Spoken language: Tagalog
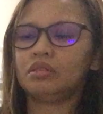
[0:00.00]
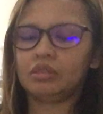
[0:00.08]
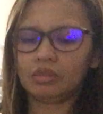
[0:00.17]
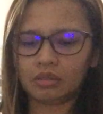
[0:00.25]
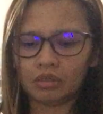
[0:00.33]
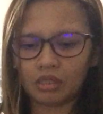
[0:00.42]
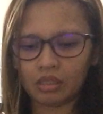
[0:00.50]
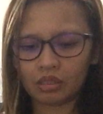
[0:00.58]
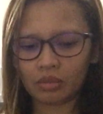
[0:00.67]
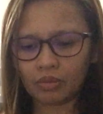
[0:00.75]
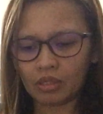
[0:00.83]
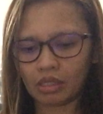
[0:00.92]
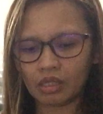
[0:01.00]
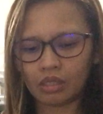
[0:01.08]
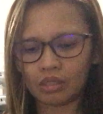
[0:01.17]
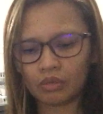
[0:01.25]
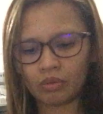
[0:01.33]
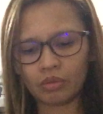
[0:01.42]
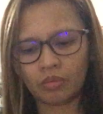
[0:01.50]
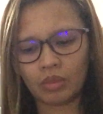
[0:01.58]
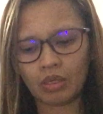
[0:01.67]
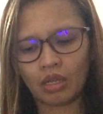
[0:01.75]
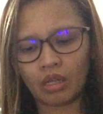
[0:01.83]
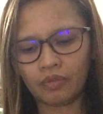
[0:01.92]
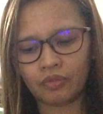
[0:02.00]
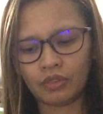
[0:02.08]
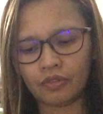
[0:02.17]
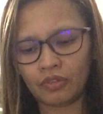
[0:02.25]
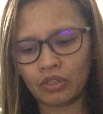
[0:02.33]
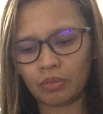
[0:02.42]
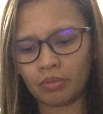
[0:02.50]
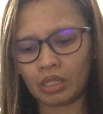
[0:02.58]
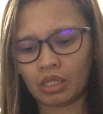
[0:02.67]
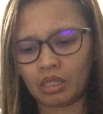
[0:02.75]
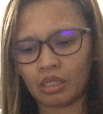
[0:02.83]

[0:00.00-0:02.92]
so this one would be helpful for me